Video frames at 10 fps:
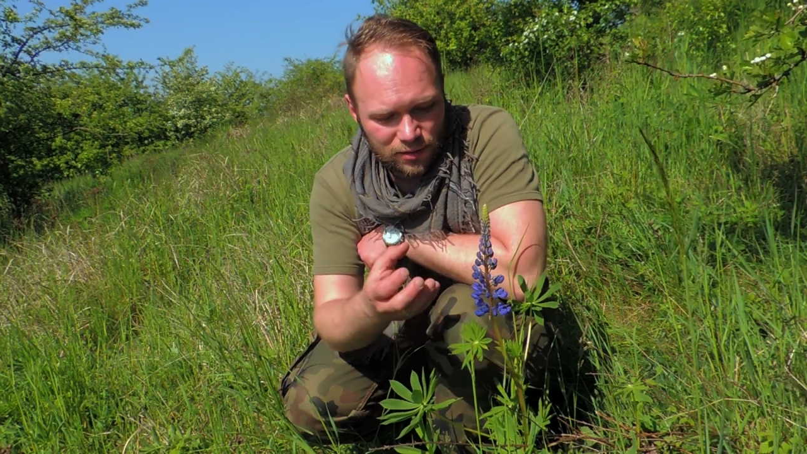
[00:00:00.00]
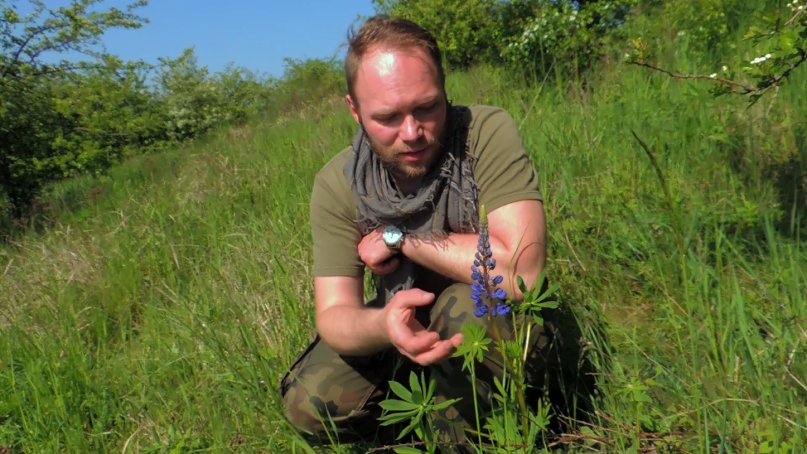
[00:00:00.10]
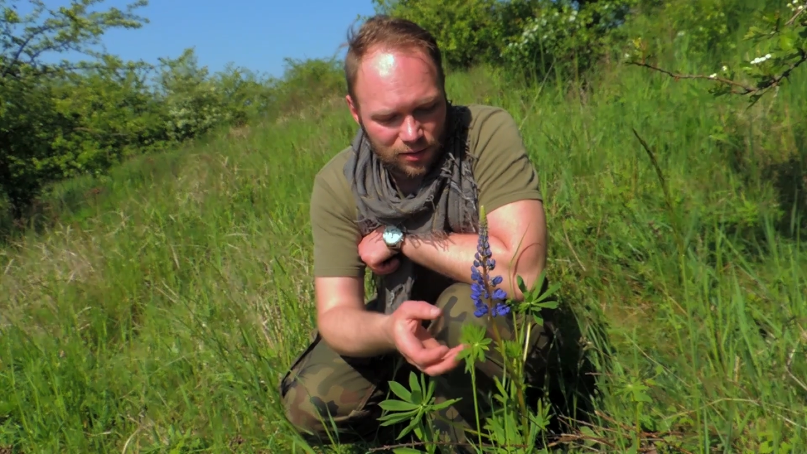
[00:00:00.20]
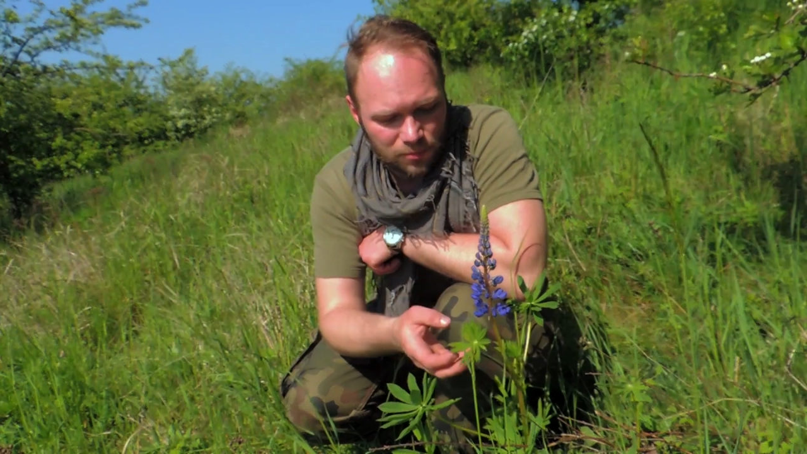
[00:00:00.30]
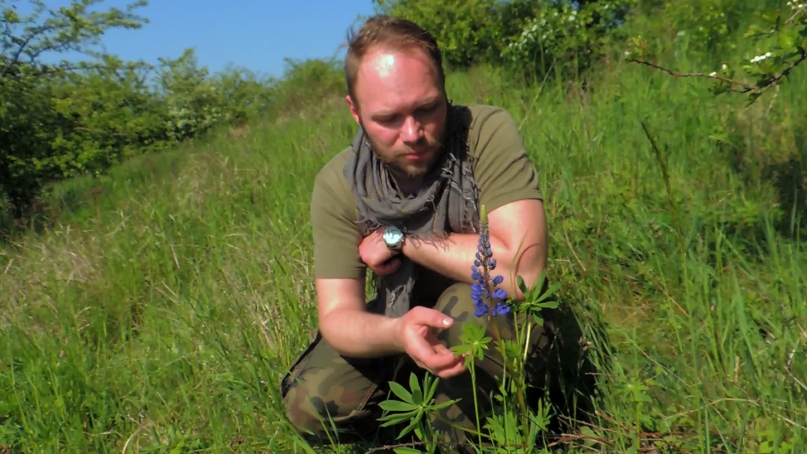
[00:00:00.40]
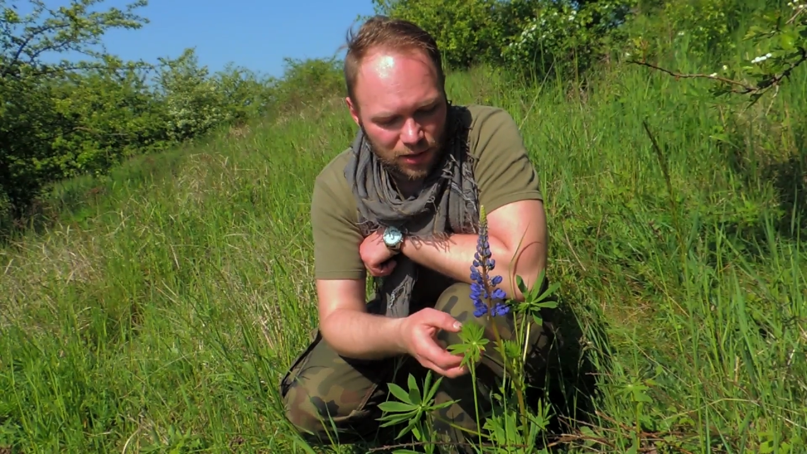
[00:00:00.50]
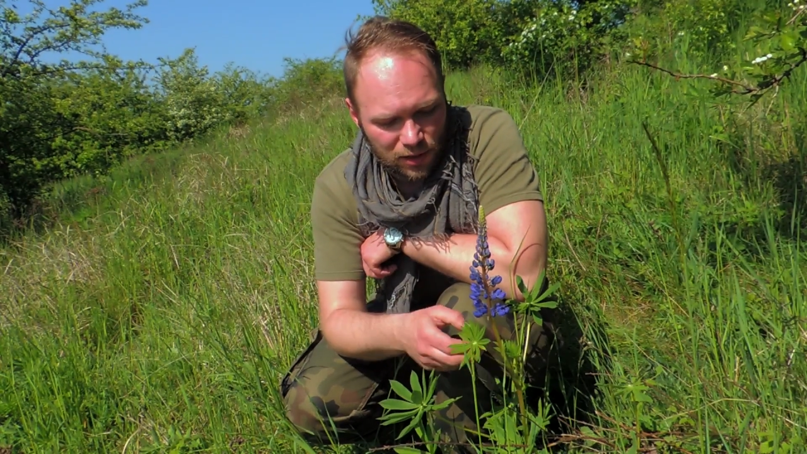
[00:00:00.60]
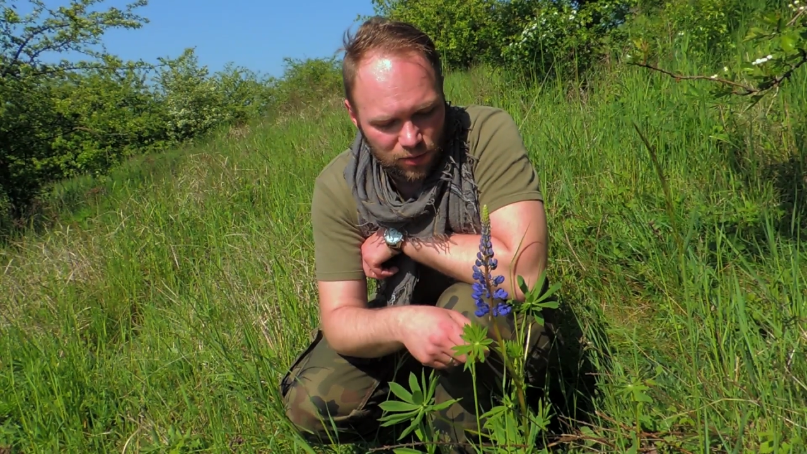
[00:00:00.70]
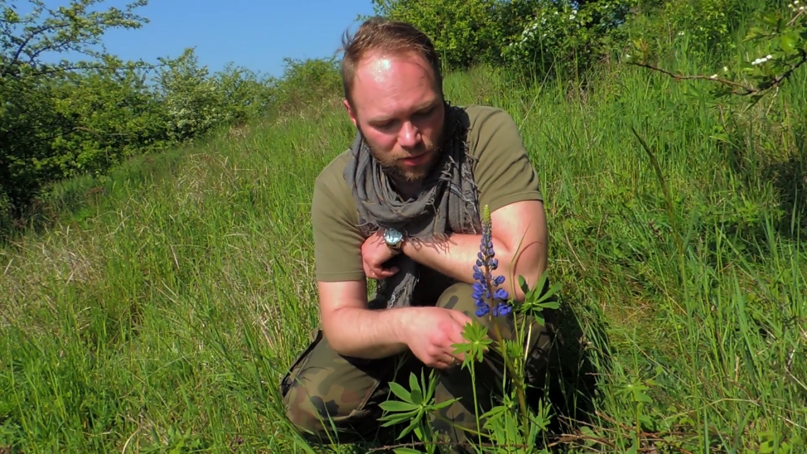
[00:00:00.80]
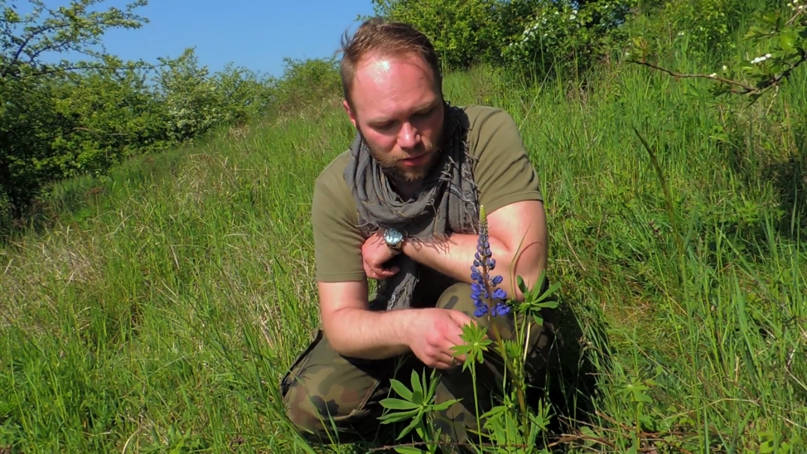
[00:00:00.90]
na
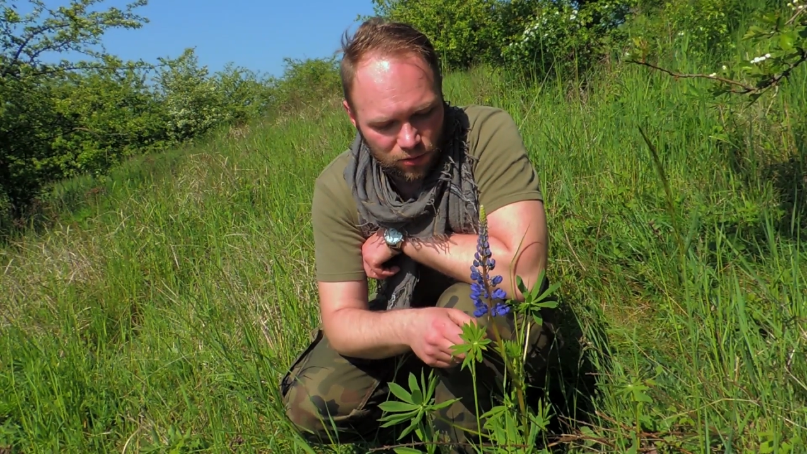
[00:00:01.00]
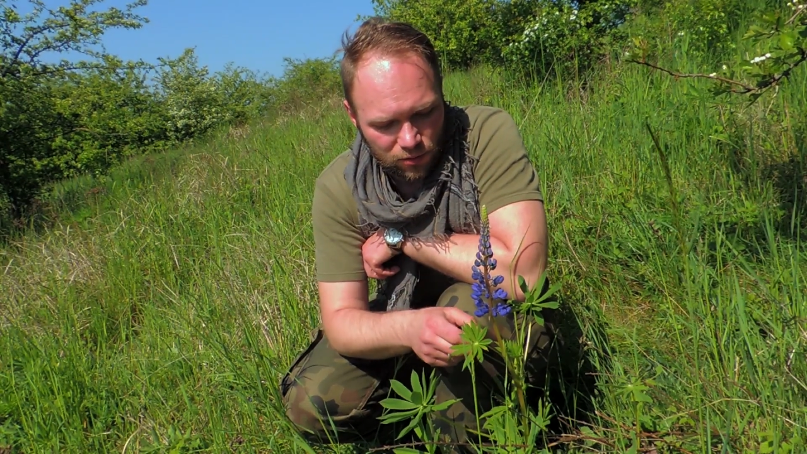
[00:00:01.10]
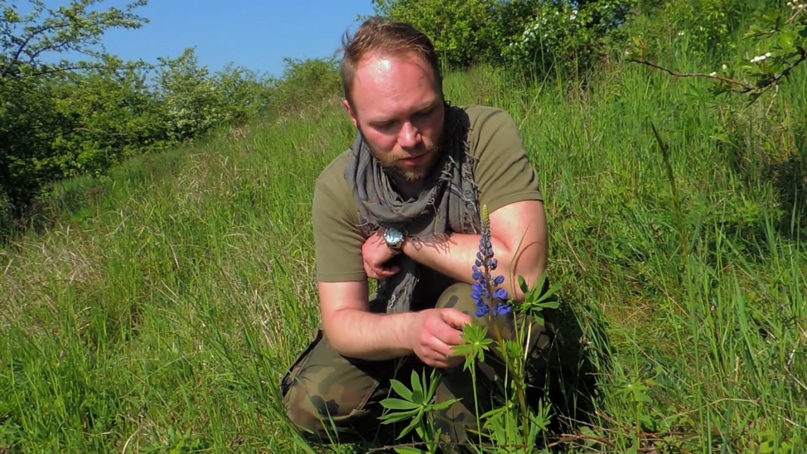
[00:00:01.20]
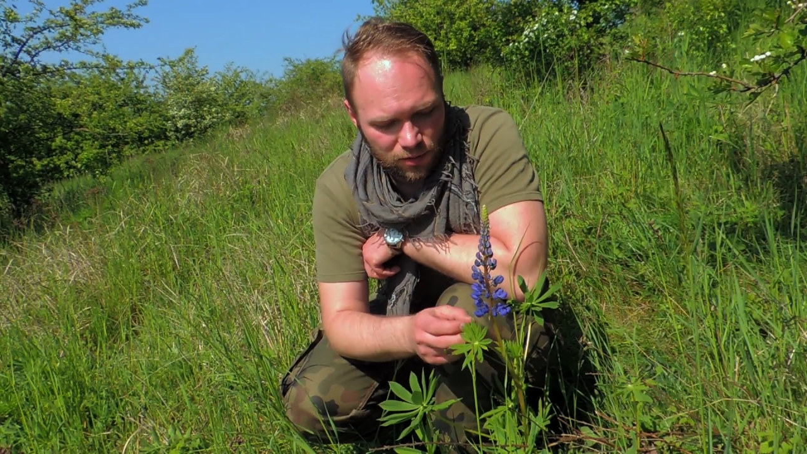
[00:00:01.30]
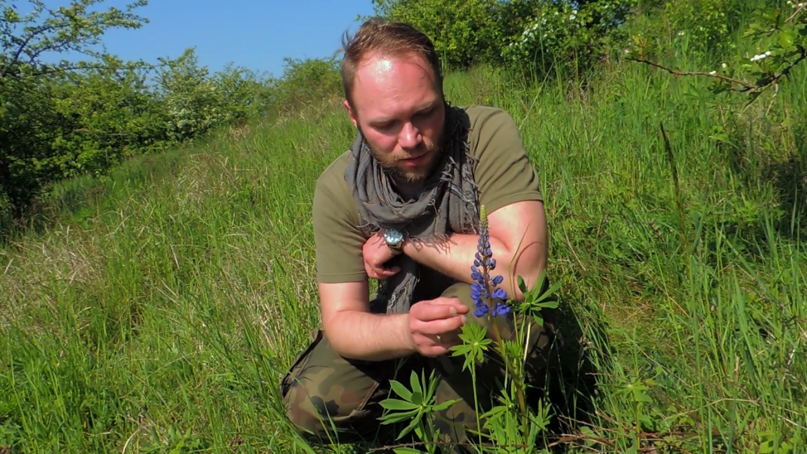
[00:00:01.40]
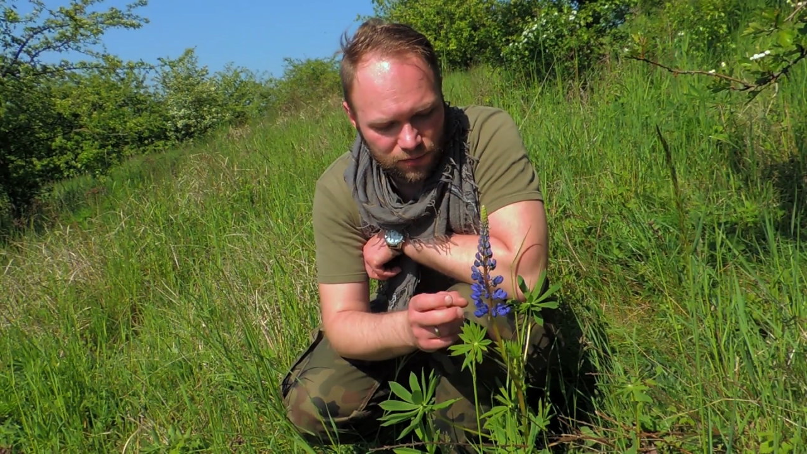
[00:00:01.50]
biały kolor.